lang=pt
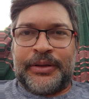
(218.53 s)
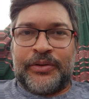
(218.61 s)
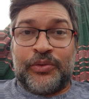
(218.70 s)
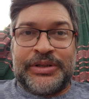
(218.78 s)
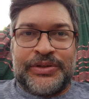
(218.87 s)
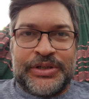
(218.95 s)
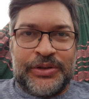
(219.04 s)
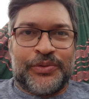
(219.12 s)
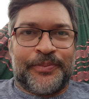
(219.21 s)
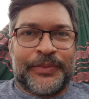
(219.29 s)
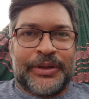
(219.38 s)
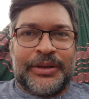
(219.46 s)
no
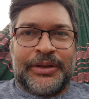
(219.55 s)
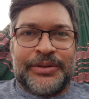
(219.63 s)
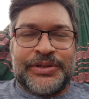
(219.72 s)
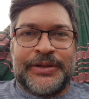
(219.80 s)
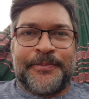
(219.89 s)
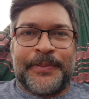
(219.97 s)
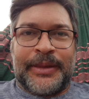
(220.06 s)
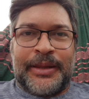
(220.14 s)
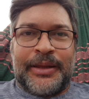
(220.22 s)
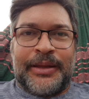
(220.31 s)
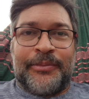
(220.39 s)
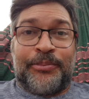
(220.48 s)
sentido de
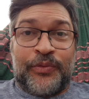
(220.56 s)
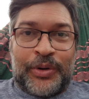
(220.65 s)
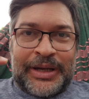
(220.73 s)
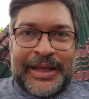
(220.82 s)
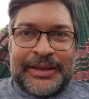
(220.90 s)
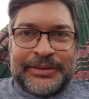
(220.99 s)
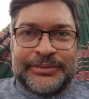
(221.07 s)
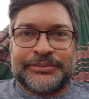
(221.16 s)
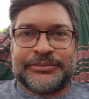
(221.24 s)
é, provocá-la